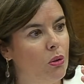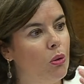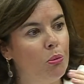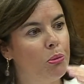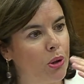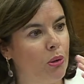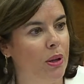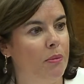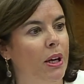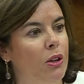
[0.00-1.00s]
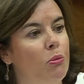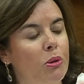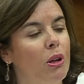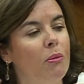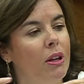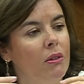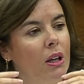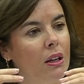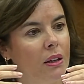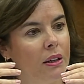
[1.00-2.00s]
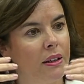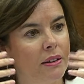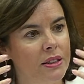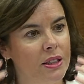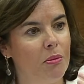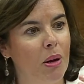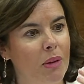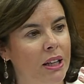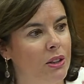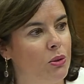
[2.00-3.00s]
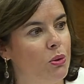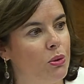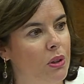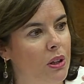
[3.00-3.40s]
un problema y un problema de una grandísima magnitud.